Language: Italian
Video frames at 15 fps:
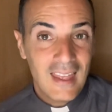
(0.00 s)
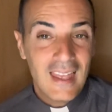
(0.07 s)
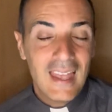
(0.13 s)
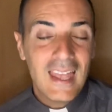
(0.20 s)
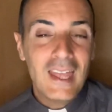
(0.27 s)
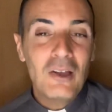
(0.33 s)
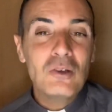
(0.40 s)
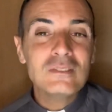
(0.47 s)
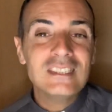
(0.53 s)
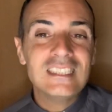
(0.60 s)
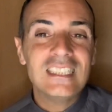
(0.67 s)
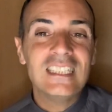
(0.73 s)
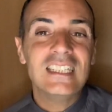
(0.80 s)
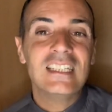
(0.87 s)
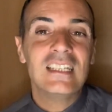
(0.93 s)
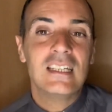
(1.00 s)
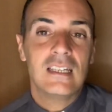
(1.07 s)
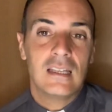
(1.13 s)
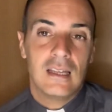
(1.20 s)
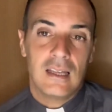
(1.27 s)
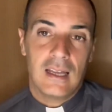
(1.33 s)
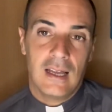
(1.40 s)
E oggi
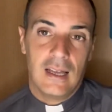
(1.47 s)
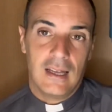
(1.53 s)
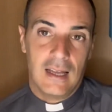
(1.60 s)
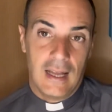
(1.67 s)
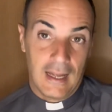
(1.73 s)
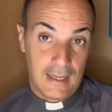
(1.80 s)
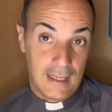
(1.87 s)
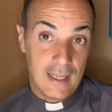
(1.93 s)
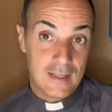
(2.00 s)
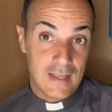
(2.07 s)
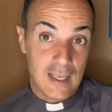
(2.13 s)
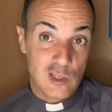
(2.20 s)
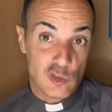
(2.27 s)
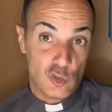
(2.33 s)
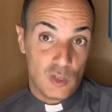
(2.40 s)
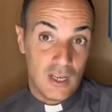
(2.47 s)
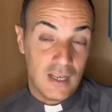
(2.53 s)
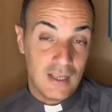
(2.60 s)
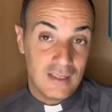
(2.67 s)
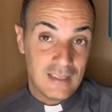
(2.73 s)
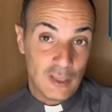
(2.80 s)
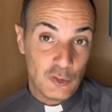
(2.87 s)
anche se è
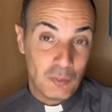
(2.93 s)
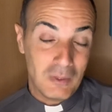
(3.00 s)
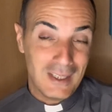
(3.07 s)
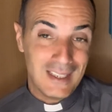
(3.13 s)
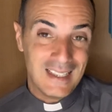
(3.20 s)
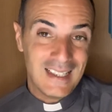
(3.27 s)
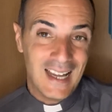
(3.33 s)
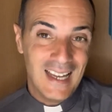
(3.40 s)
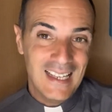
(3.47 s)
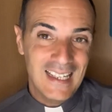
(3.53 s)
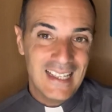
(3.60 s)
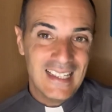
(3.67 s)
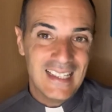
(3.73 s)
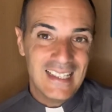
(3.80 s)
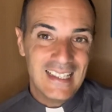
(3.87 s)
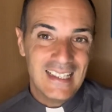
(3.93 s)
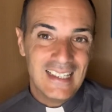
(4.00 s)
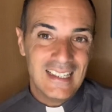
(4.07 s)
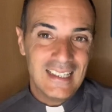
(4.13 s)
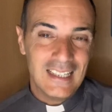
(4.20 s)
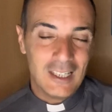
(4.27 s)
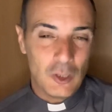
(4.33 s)
solennità domenicale,
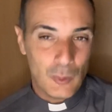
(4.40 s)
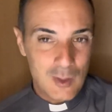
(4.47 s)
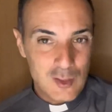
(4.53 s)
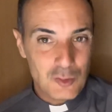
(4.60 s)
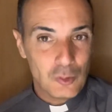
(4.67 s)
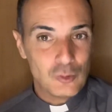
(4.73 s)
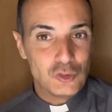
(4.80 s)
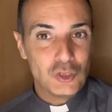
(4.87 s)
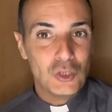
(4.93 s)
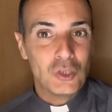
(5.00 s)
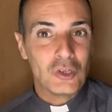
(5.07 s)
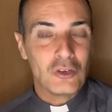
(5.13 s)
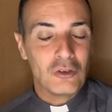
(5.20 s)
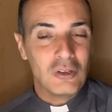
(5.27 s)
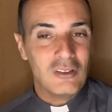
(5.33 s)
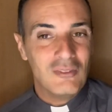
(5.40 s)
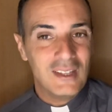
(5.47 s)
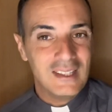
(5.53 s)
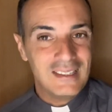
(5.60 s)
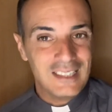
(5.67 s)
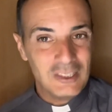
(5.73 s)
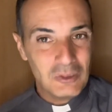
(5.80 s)
in questo giorno, il
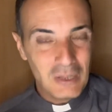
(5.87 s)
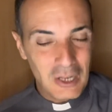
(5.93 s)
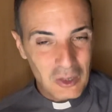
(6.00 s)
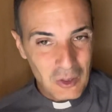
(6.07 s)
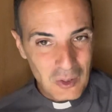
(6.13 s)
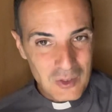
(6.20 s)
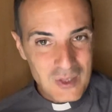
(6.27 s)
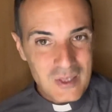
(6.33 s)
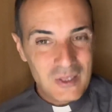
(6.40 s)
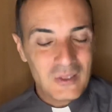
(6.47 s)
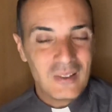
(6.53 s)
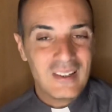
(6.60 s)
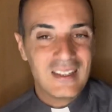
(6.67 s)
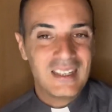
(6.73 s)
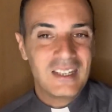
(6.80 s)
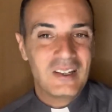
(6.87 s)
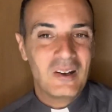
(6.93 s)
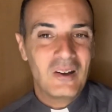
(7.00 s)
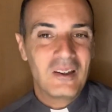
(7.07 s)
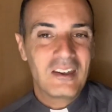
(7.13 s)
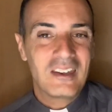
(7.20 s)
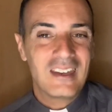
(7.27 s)
22 agosto,
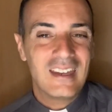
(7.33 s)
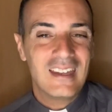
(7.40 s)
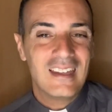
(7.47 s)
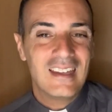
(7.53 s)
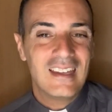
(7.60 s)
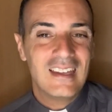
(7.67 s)
ricorre